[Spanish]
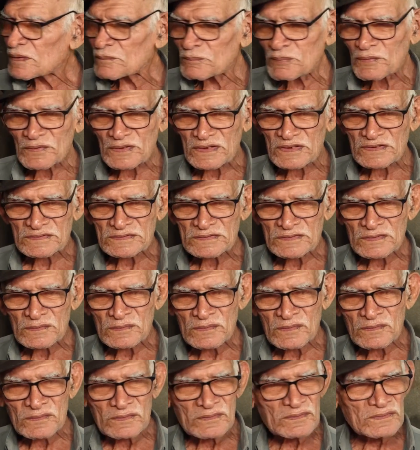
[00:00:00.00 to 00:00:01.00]
porque si
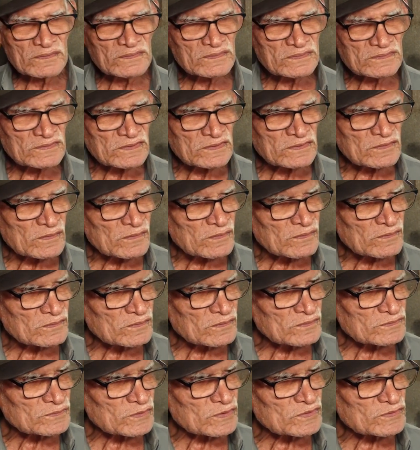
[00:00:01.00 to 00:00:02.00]
no, si no
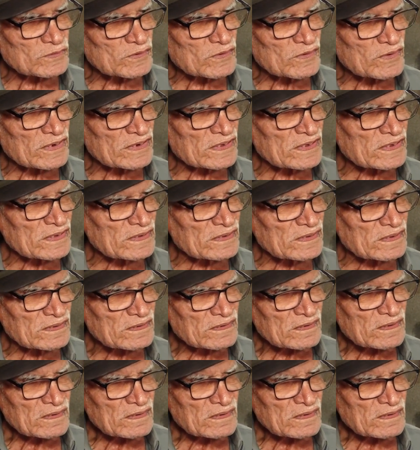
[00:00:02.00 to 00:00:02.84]
nosotros aquí